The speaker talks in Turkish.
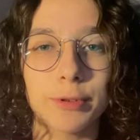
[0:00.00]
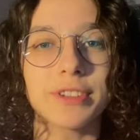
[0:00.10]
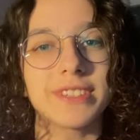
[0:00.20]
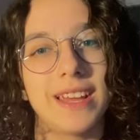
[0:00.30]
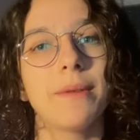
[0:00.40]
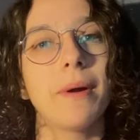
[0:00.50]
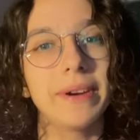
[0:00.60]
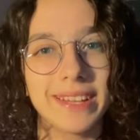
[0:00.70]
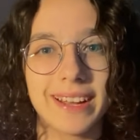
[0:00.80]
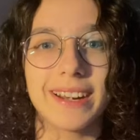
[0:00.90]
Bugün sizlerle
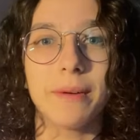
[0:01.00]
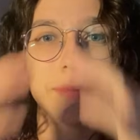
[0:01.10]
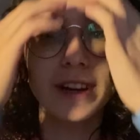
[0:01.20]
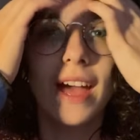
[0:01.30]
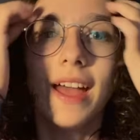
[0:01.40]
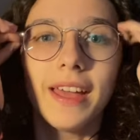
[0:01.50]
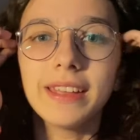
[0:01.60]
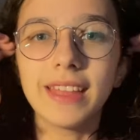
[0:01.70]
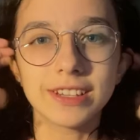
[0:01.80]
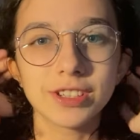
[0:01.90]
beraber tekrardan bir
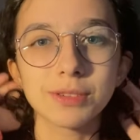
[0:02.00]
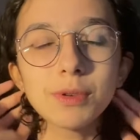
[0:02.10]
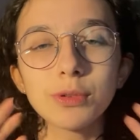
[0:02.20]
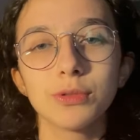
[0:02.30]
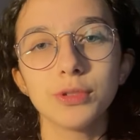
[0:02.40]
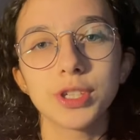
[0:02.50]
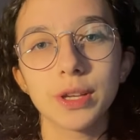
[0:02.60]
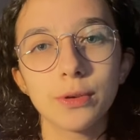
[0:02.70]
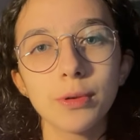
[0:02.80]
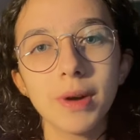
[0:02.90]
e, ders çalışma günlüğü
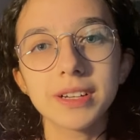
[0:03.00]
çekiyorum.